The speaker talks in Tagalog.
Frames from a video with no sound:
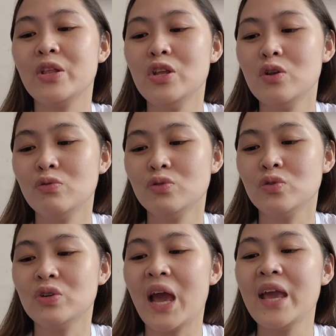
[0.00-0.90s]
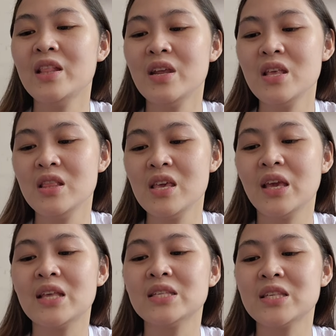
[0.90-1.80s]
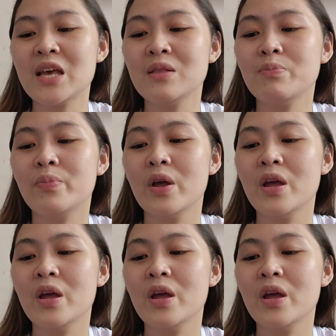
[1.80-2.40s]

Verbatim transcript: body lotion, hydrating and sun,